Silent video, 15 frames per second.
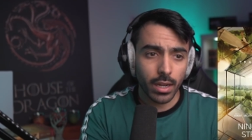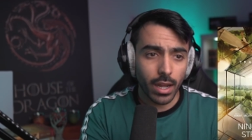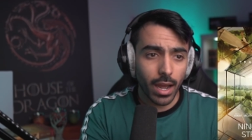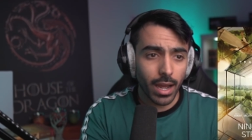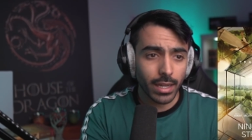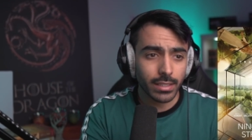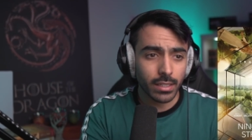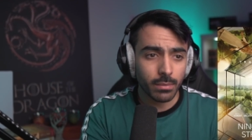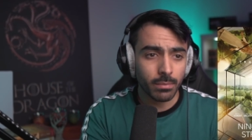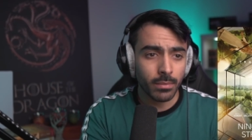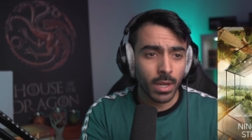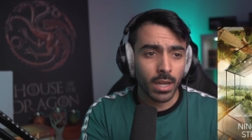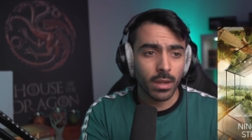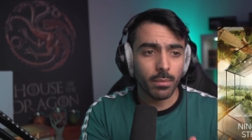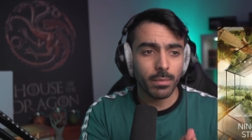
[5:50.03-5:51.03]
قادم
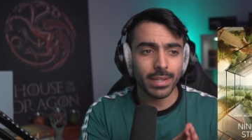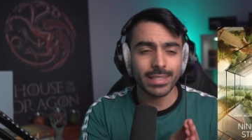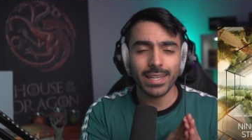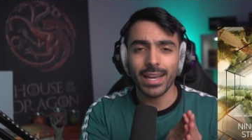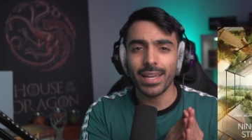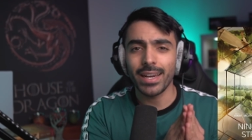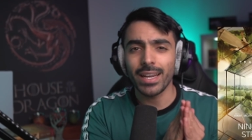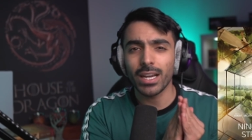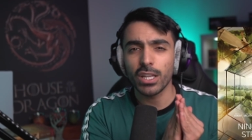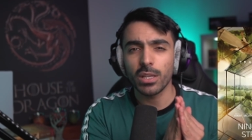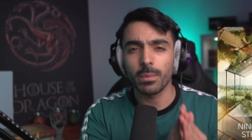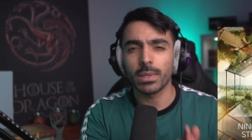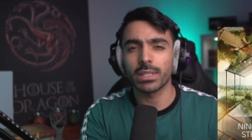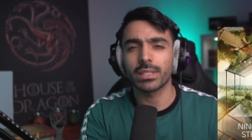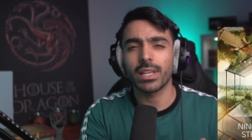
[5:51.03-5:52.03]
بتاريخ
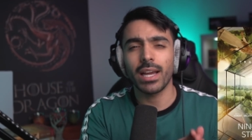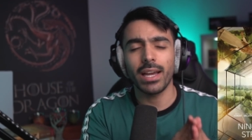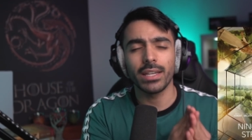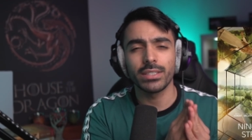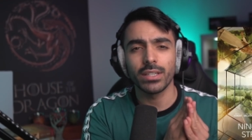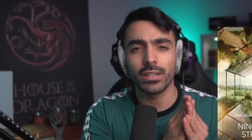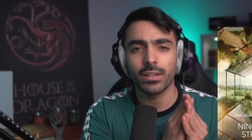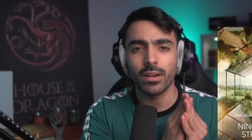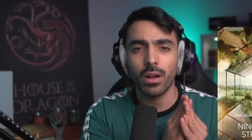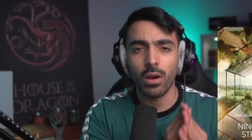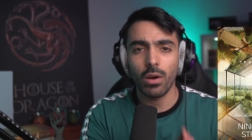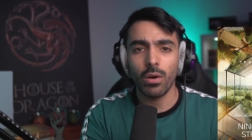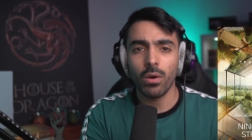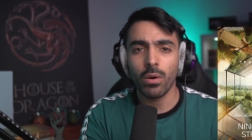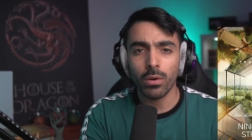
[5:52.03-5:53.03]
18
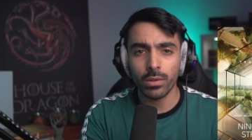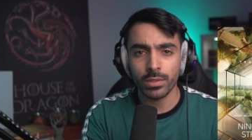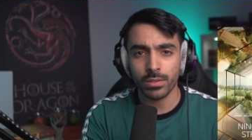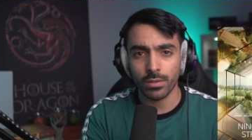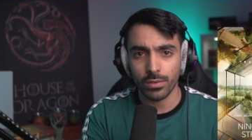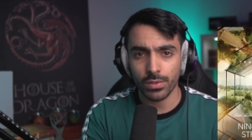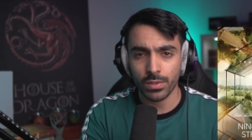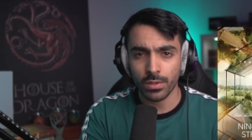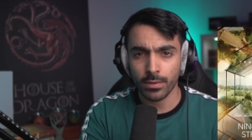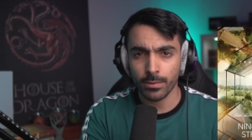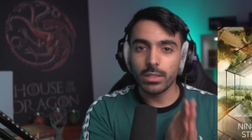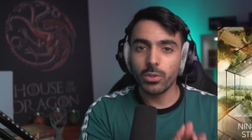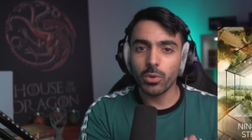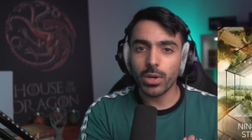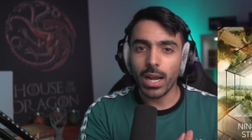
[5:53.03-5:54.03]
أغسطس
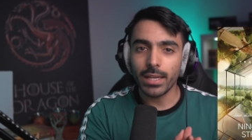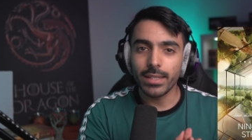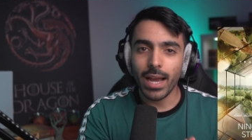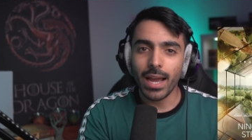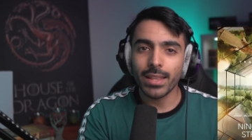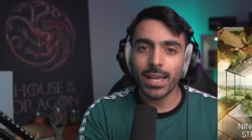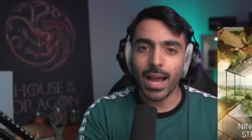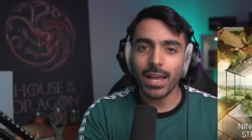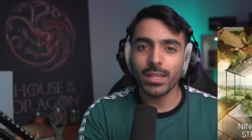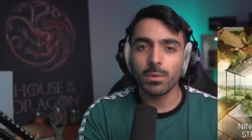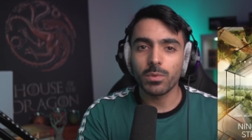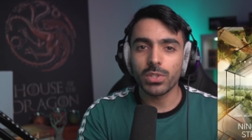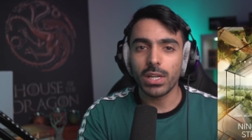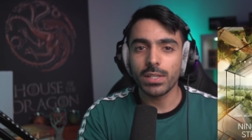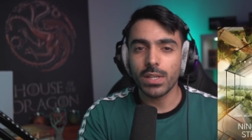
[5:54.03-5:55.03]
تدور أحداث هذا
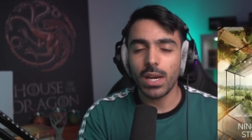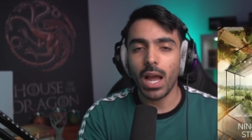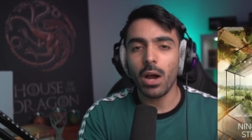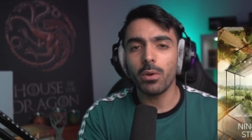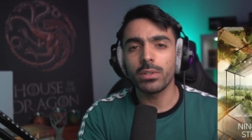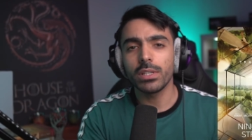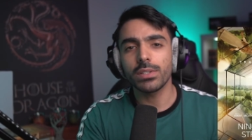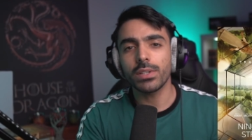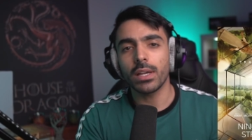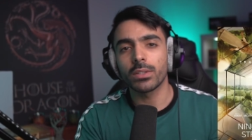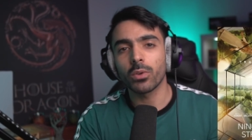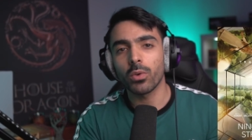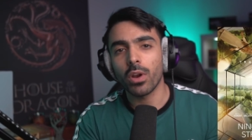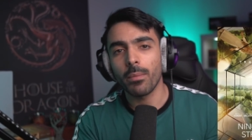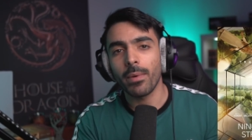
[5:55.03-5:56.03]
المسلسل حول تسعة
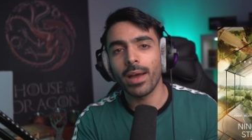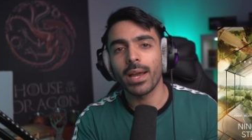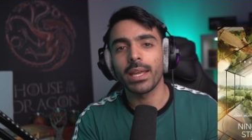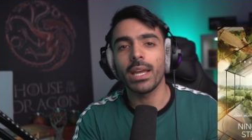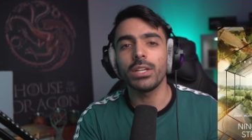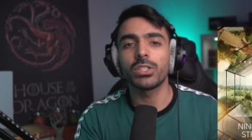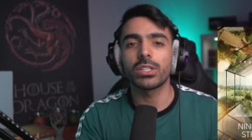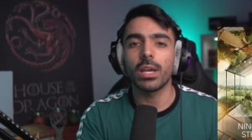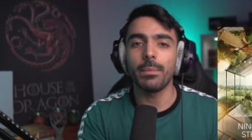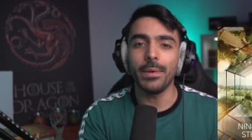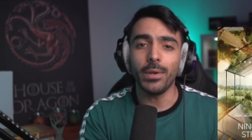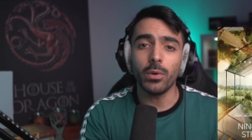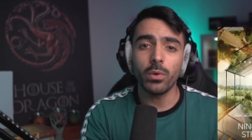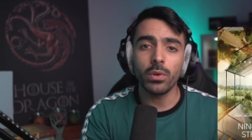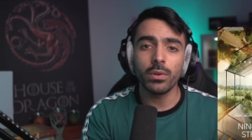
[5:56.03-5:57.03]
غرباء
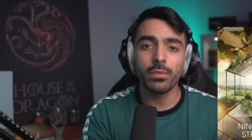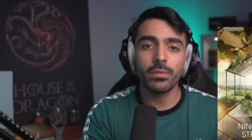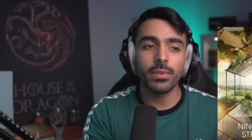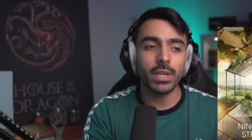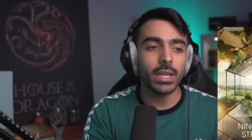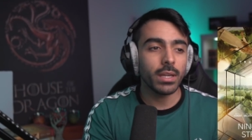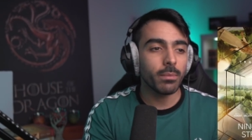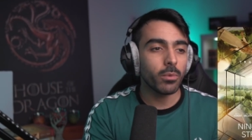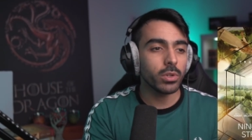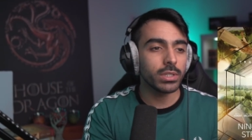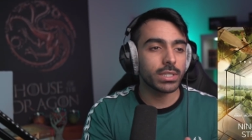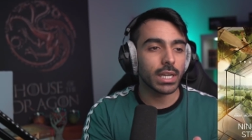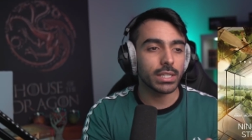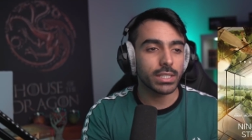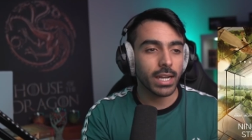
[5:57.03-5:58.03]
يجتمعون في
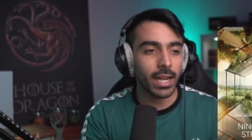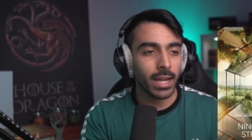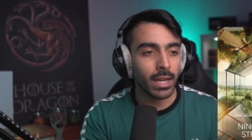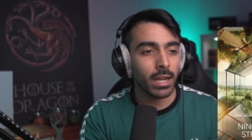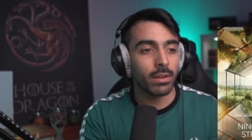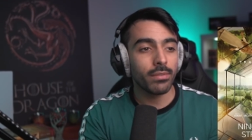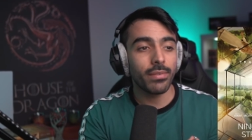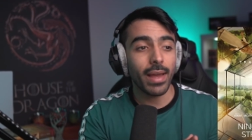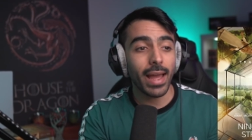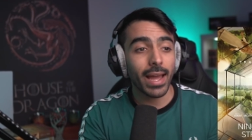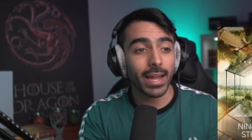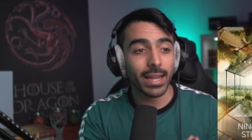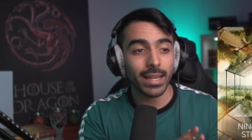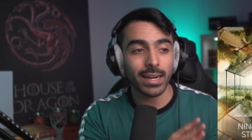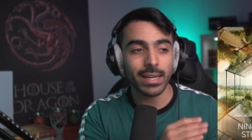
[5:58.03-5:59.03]
منتجع
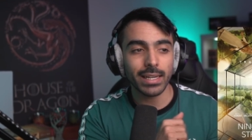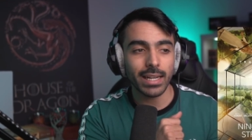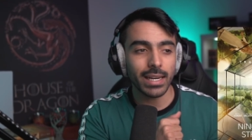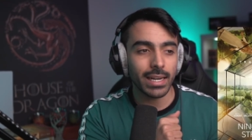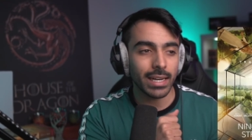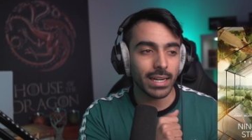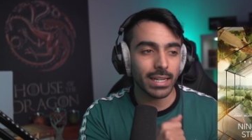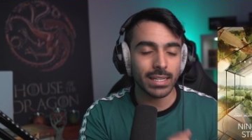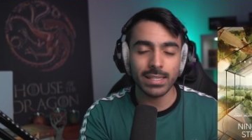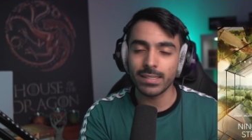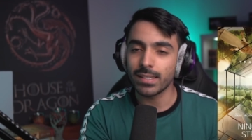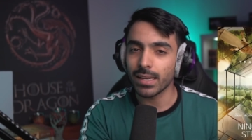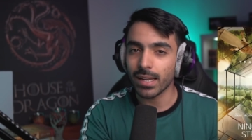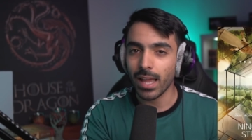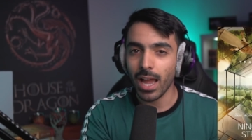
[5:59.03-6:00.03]
فاخر
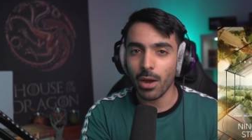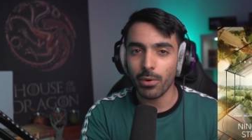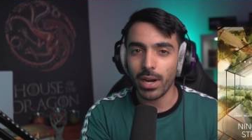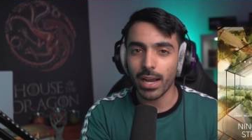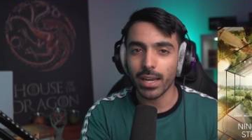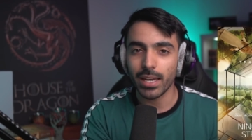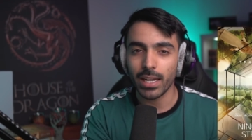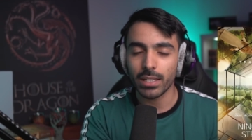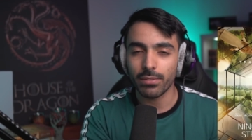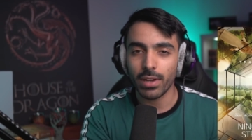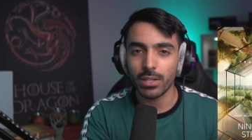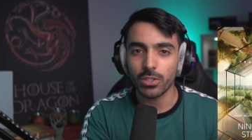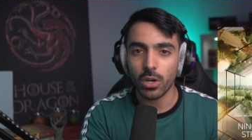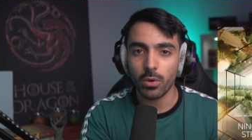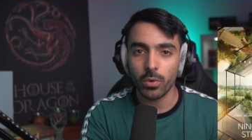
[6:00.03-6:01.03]
للاسترخاء ولكن
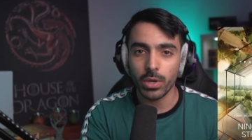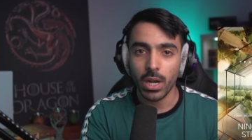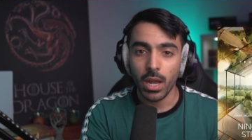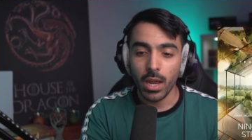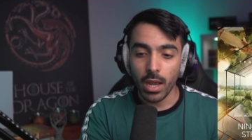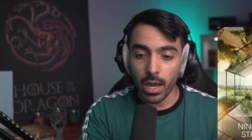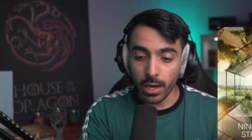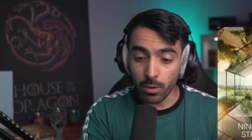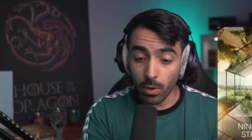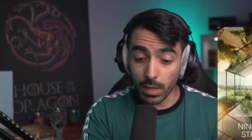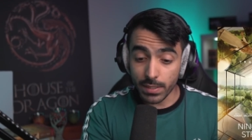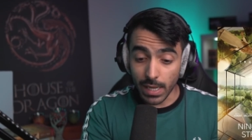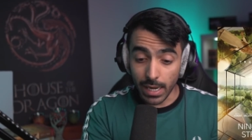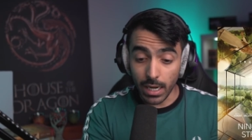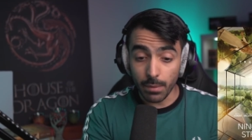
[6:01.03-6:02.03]
يتفاجؤون أنه
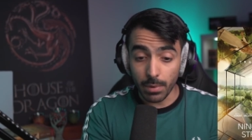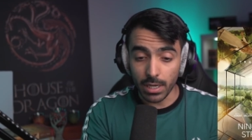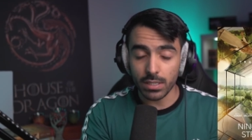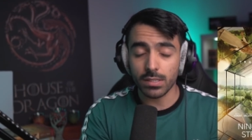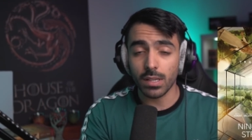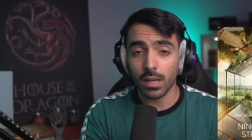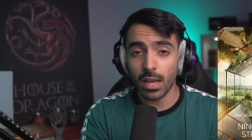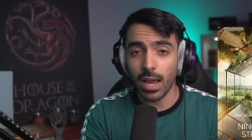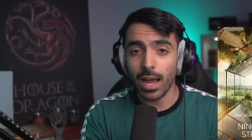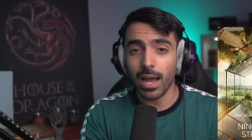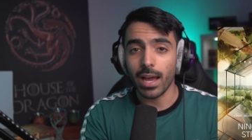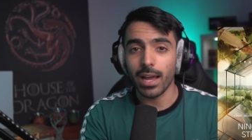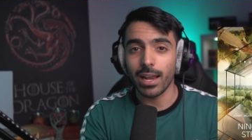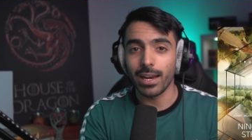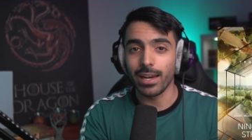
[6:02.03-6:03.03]
أساليب
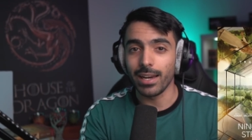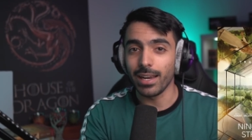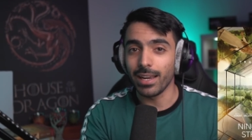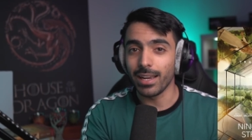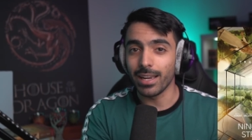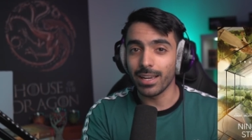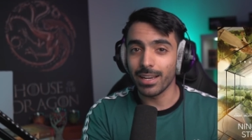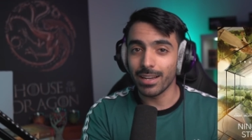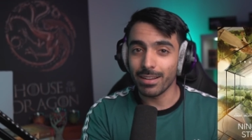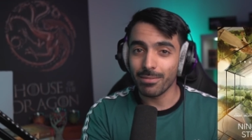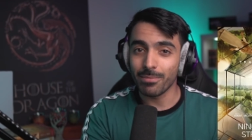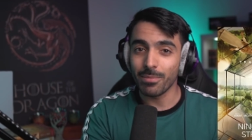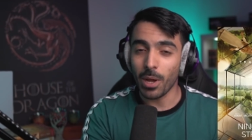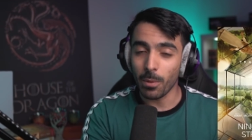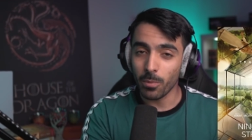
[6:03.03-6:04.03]
الاسترخاء اللي
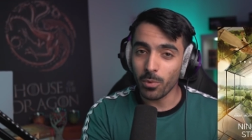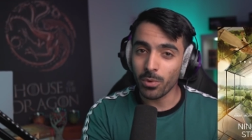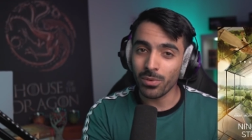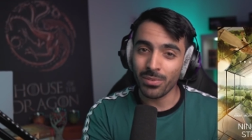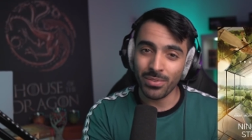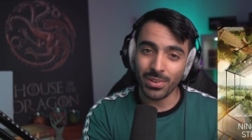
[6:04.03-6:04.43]
معمول